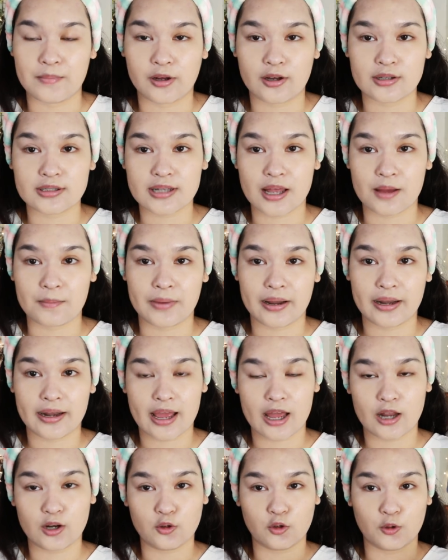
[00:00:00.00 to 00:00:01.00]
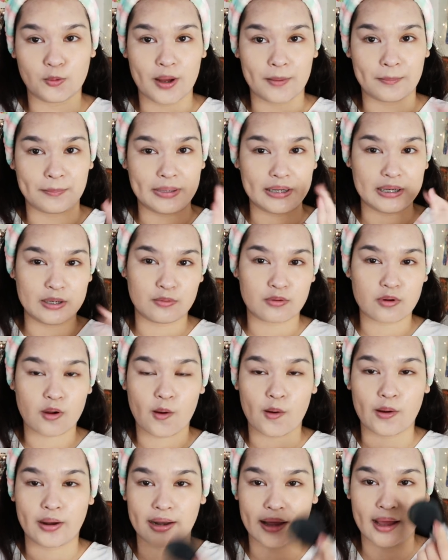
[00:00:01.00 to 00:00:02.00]
มันก็จะทำให้หน้าดูแบบมีริ้วร
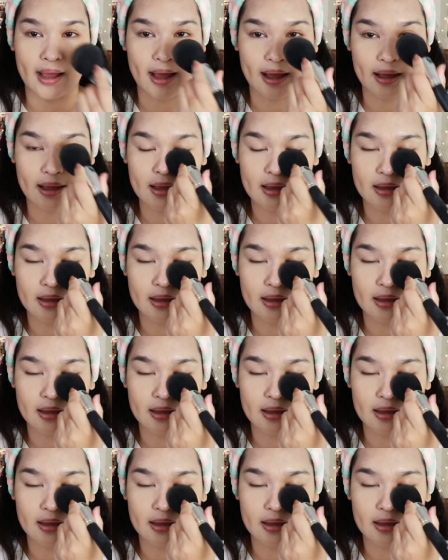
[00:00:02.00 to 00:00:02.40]
อยนะคะ